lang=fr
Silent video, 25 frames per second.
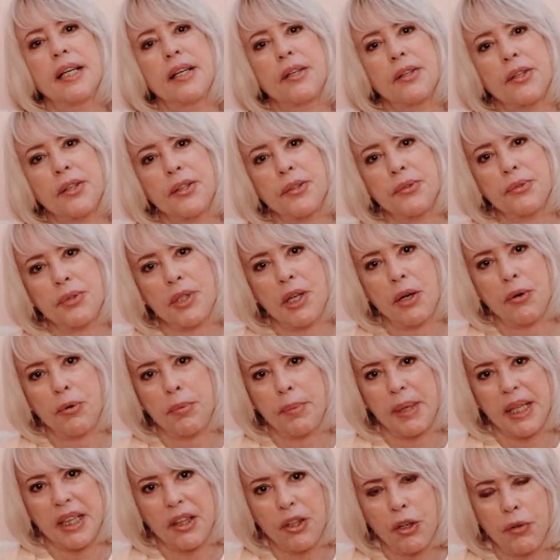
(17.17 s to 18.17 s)
Euh, nous allons
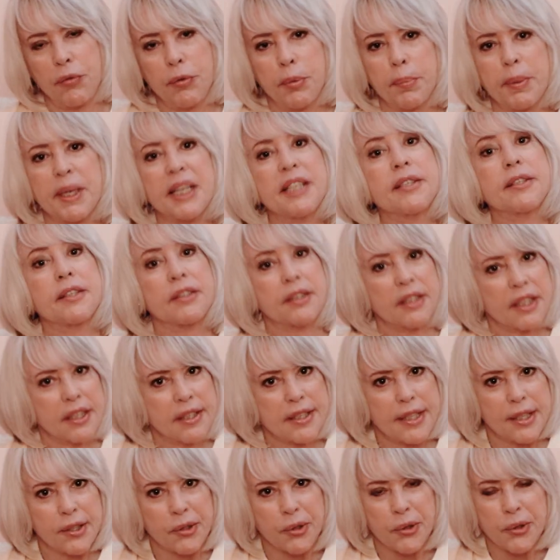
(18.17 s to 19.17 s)
maintenant vous présenter
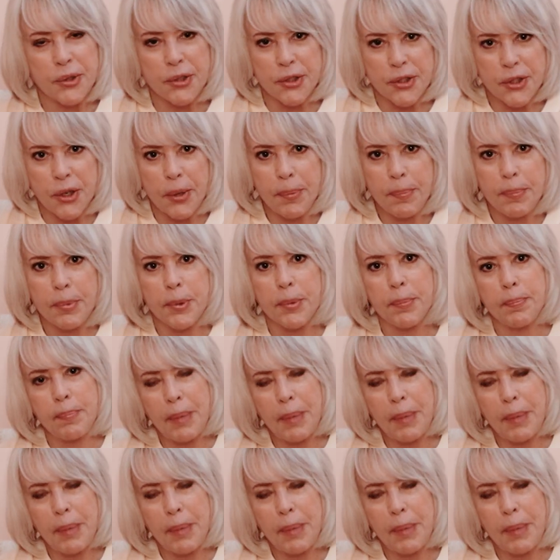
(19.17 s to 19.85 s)
cet horoscope